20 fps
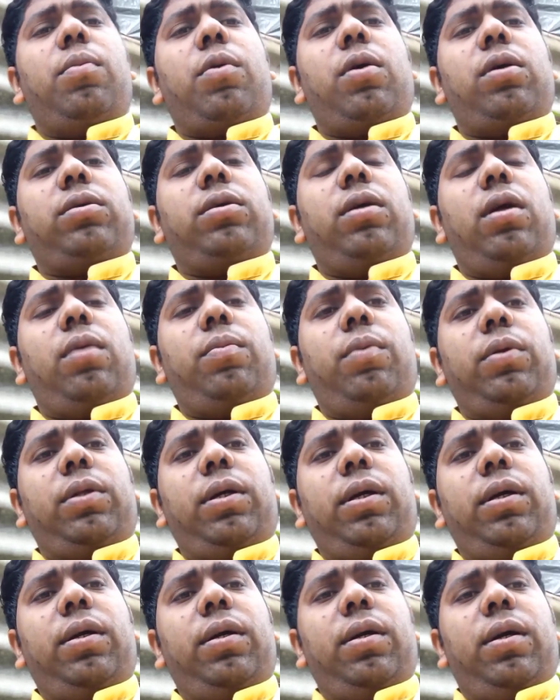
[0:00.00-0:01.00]
পড়াশোনার
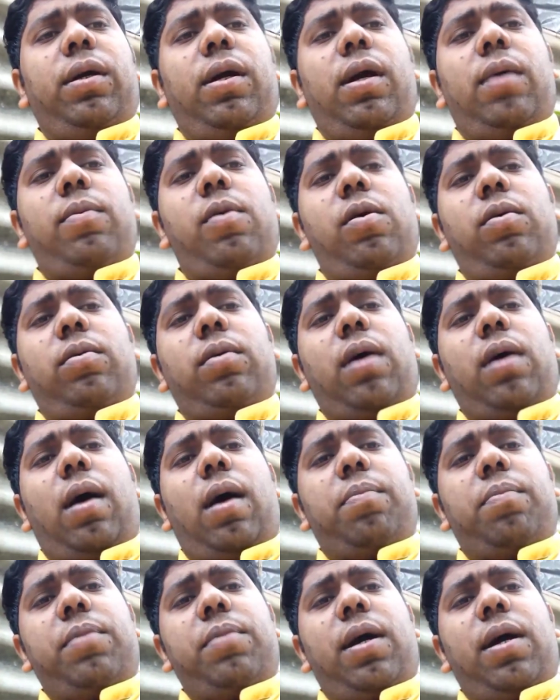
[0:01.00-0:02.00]
প্রতি এবং
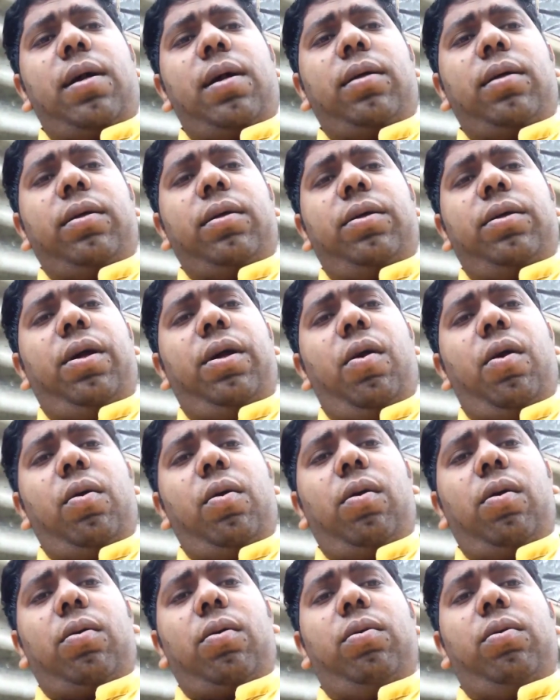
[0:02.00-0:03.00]
আপনার দৃঢ়
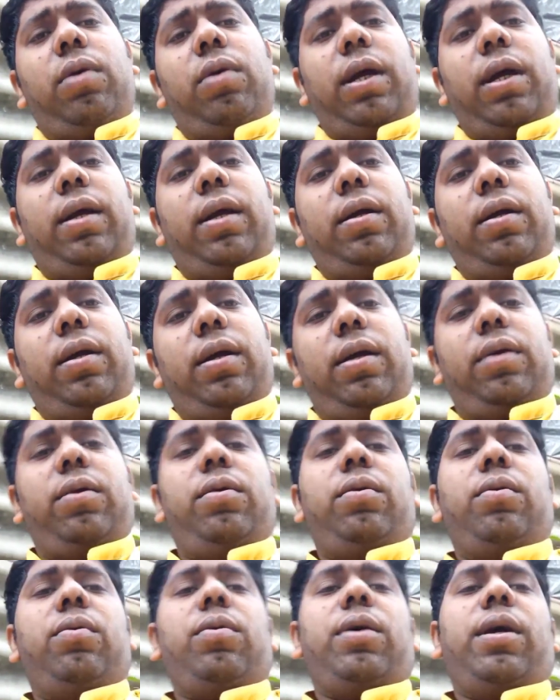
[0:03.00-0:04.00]
লক্ষ্যকে
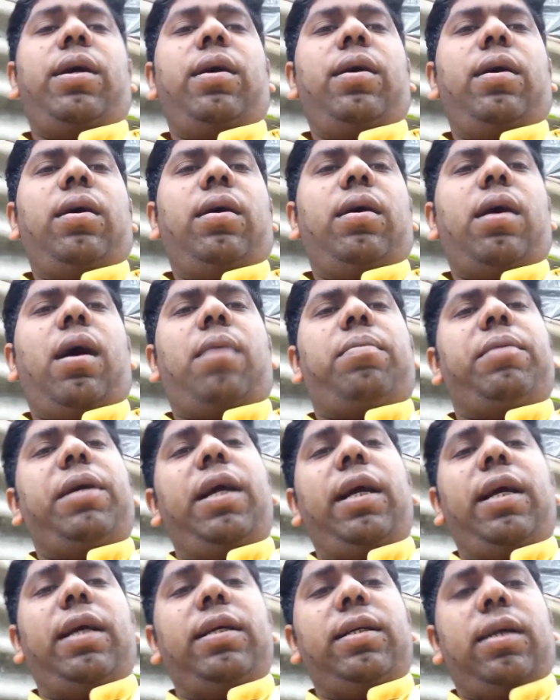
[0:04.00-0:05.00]
কেন্দ্র করে আপনি
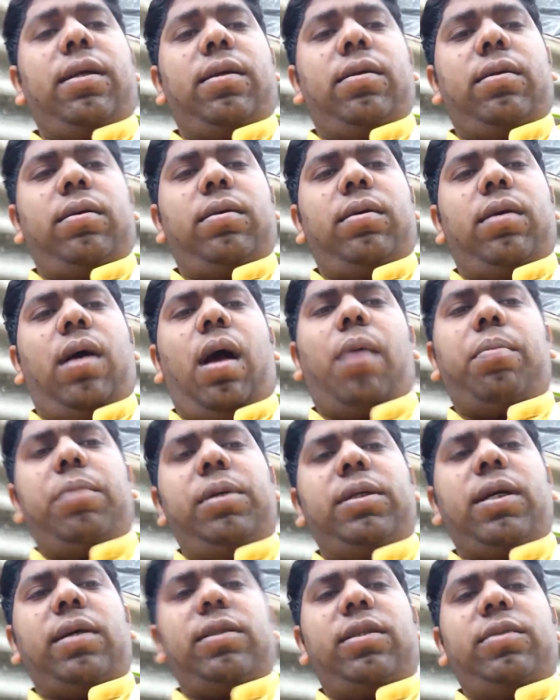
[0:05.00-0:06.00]
এগিয়ে যান
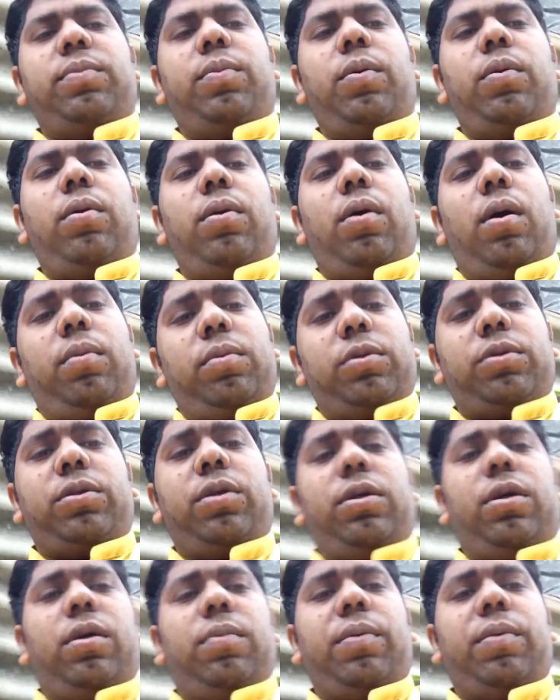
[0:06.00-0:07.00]
আপনি সাকসেসফুল
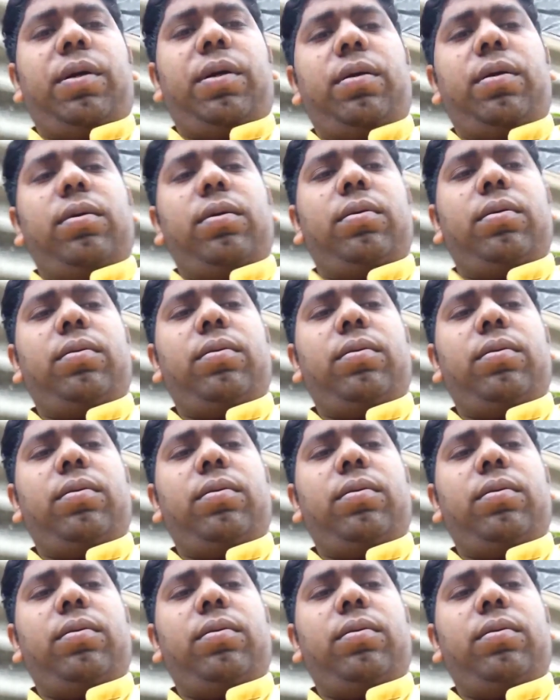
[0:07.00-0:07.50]
অবশ্যই হবেন